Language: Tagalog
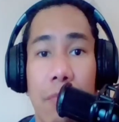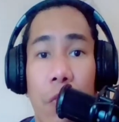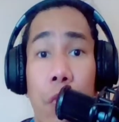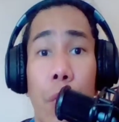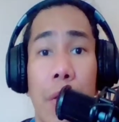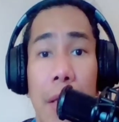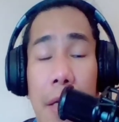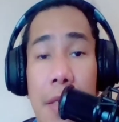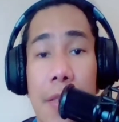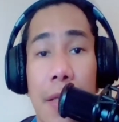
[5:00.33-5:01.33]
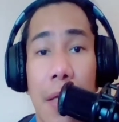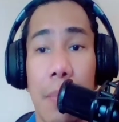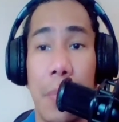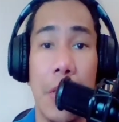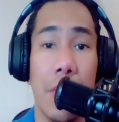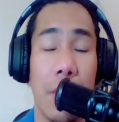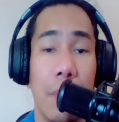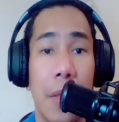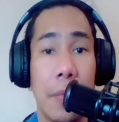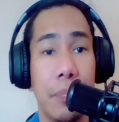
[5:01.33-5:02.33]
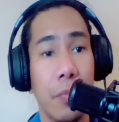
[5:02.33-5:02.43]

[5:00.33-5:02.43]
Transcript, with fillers: 40 years na imprisonment.